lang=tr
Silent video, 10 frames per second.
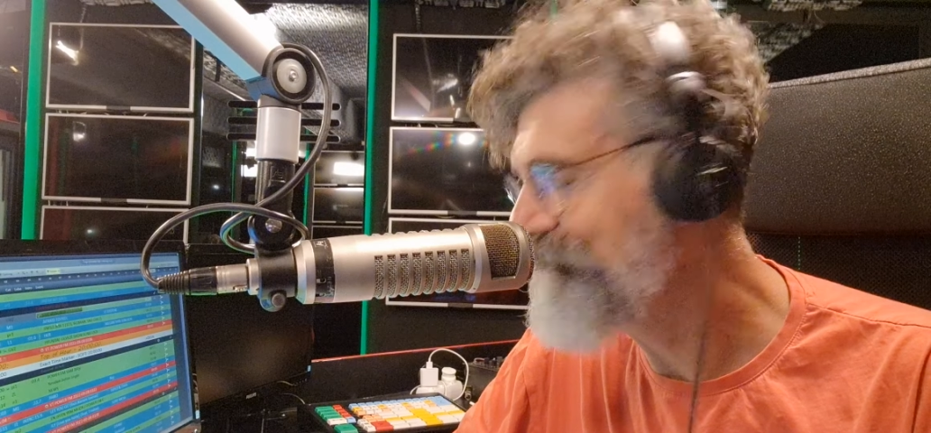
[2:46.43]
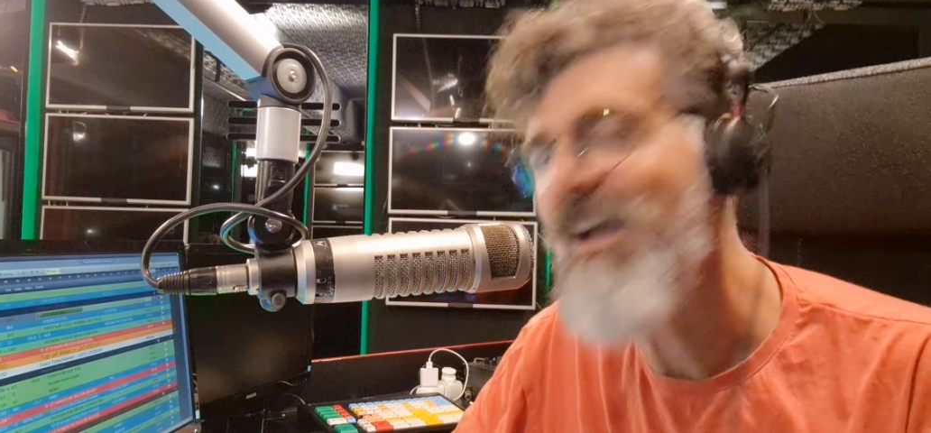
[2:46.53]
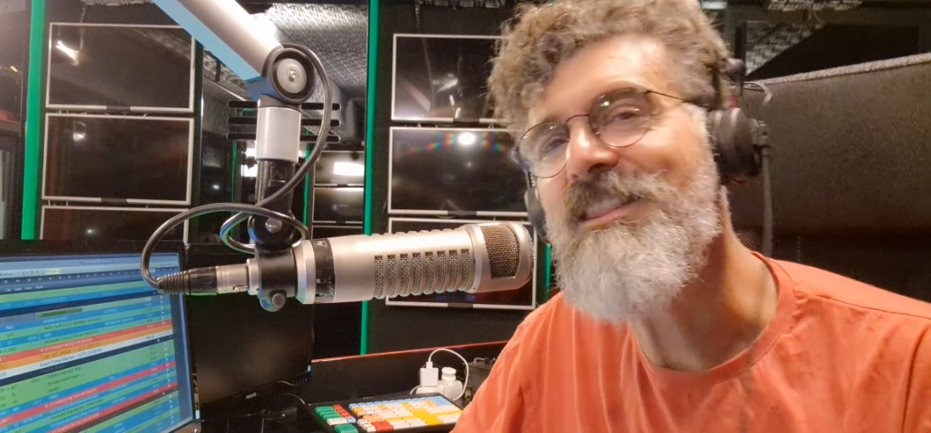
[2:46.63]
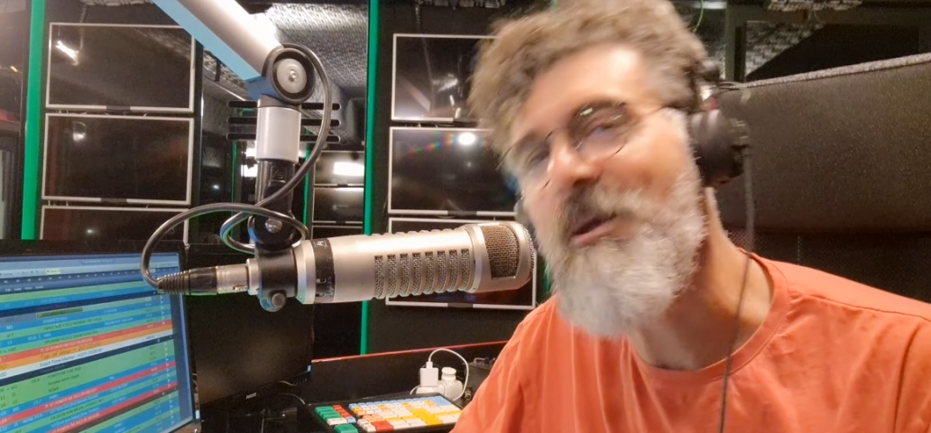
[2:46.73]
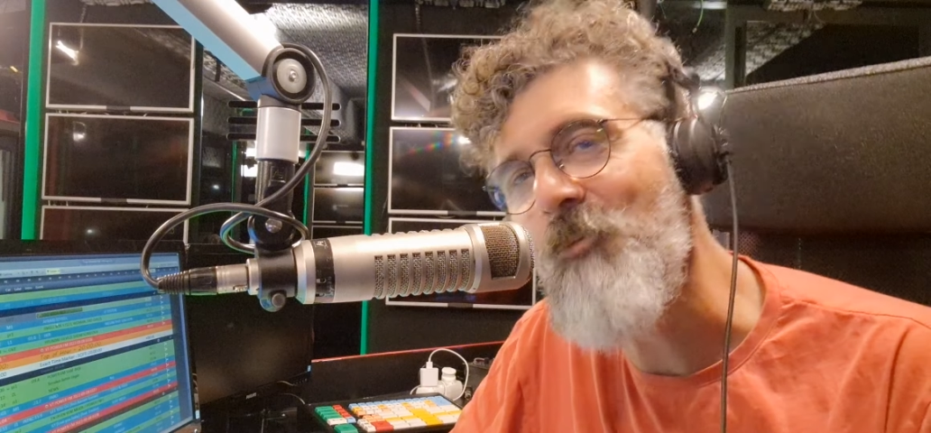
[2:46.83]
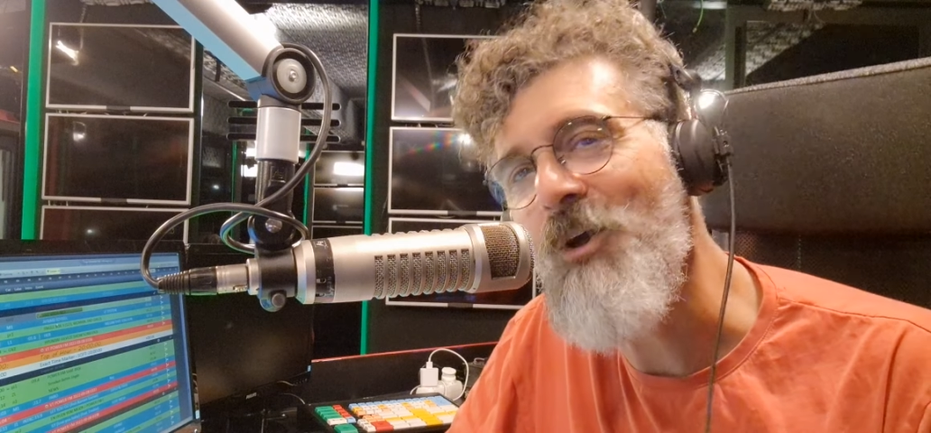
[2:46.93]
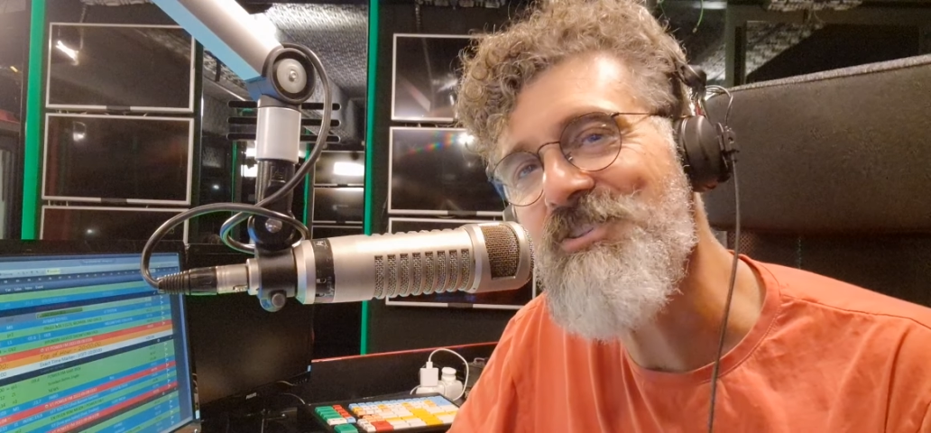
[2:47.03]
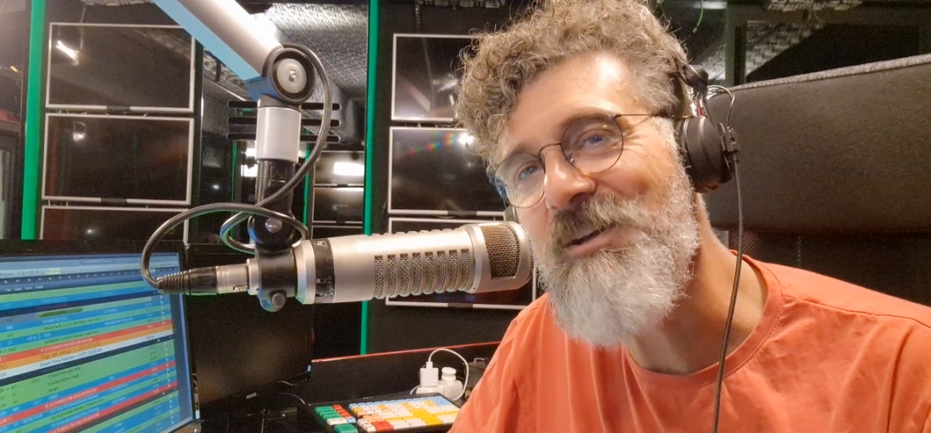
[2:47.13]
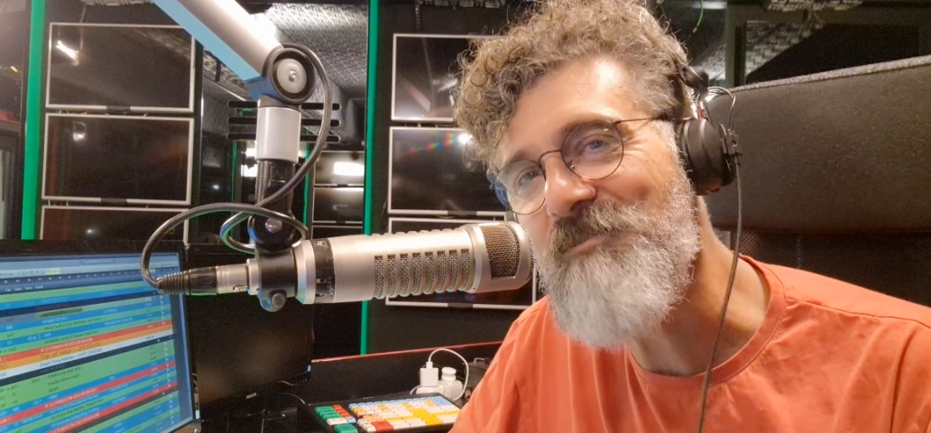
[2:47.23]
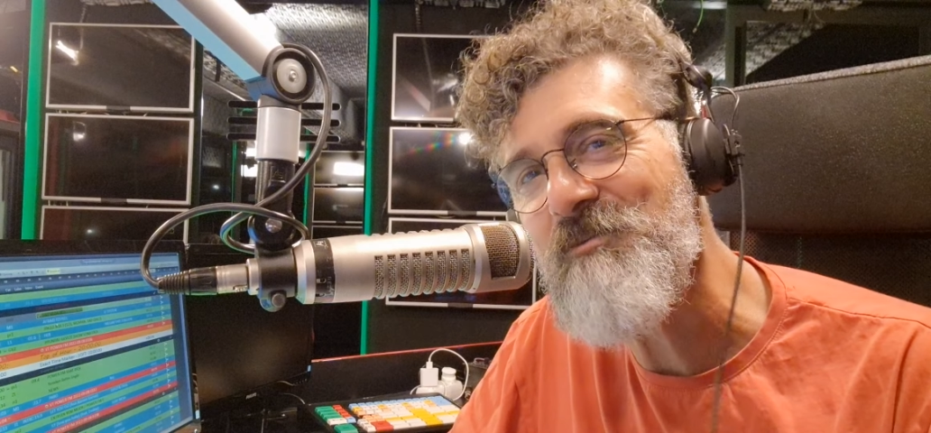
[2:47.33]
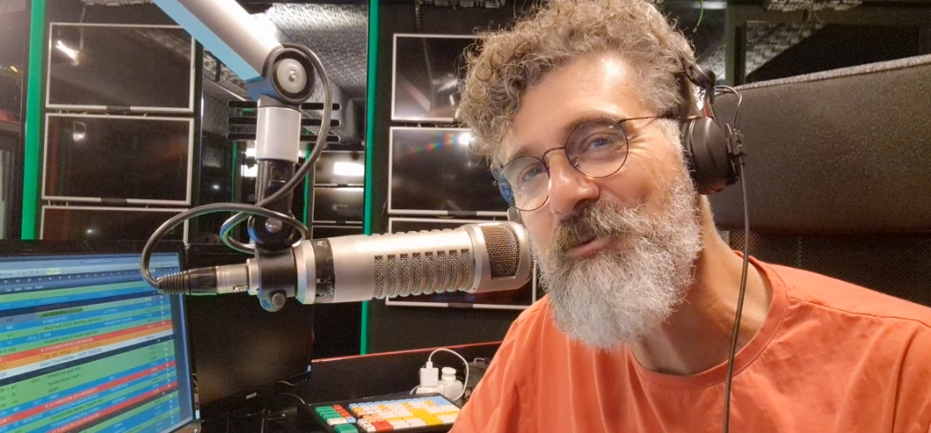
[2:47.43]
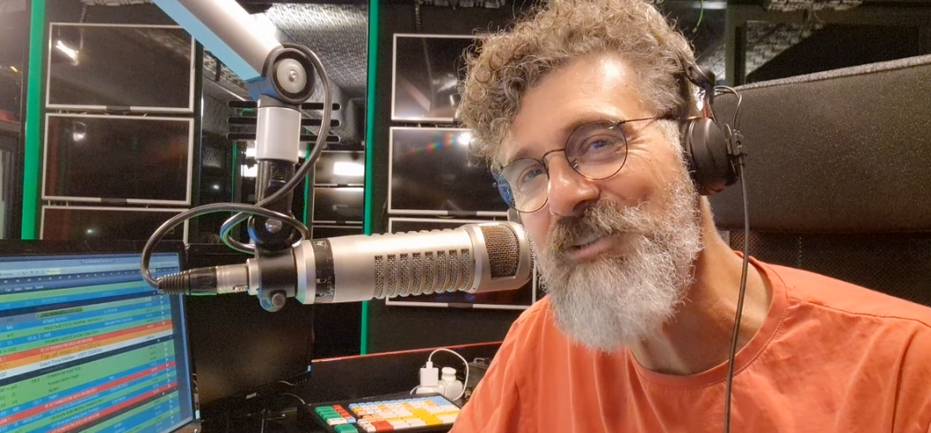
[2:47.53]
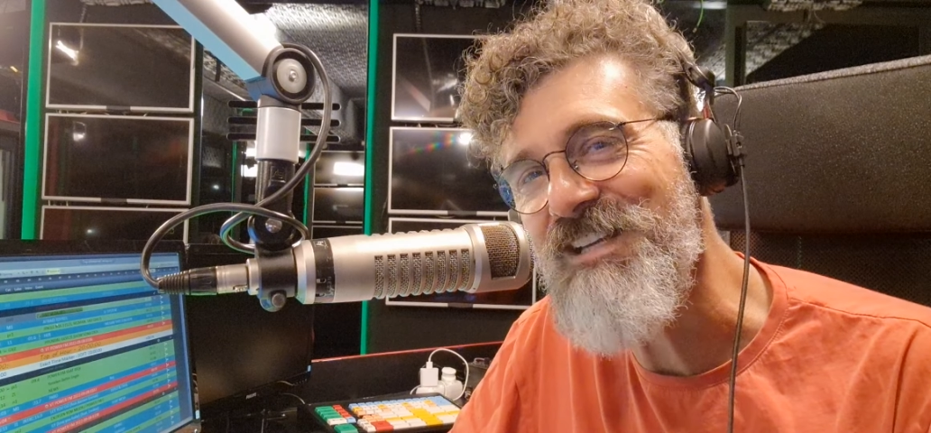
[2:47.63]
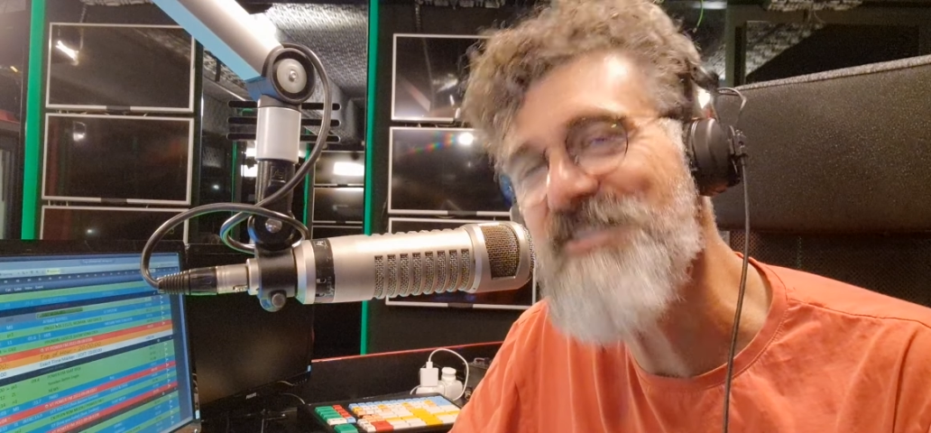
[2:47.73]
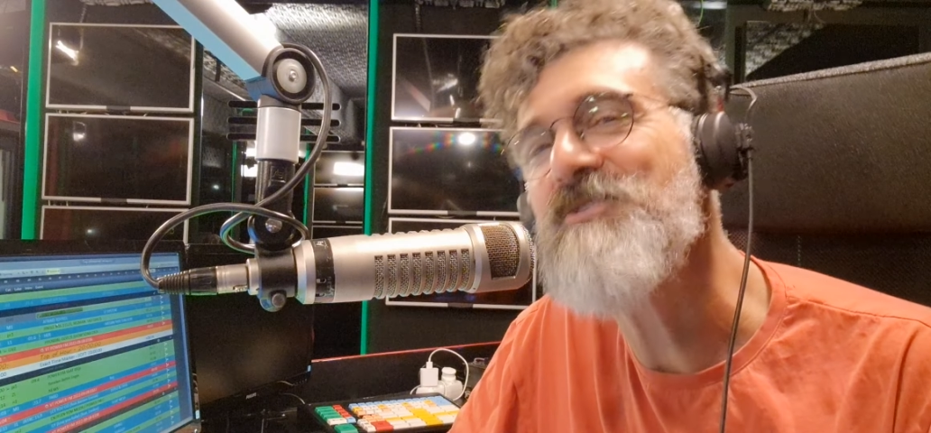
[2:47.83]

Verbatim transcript: Benden bu akşamlık bu kadar.